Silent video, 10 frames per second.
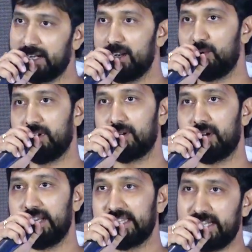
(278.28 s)
ఇక్కడే ఉంటారు
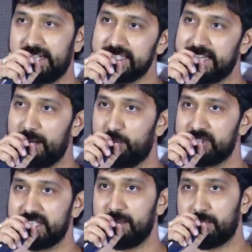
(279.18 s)
అంటే త్రీ డేస్ గ్యాప్
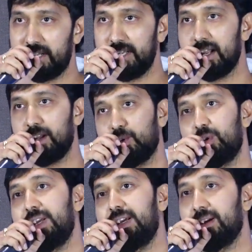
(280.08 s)
వచ్చినా మళ్ళీ
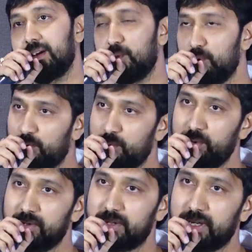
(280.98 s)
నాతోనే ఉంటూ
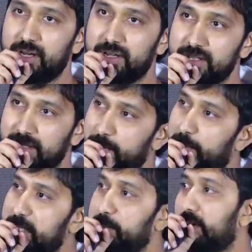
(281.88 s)
నా
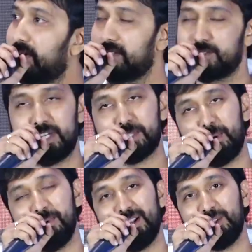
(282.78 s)
ప్రిన్సిపల్ సురేష్
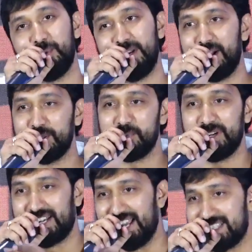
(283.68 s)
బాబు గారితో నాతో
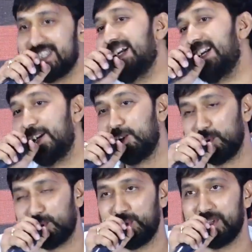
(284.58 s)
పాటు క్లాసెస్ అటెండ్
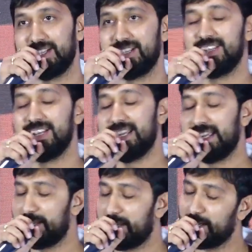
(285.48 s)
అవుతూ
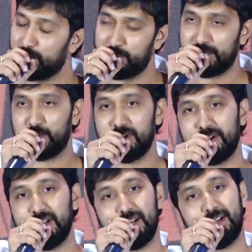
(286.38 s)
నాతో పాటు
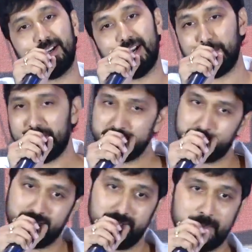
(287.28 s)
ఉన్నావు అన్న
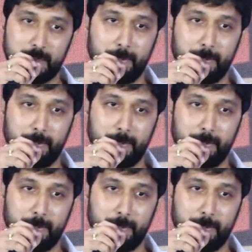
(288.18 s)
రామలక్ష్మణ్లో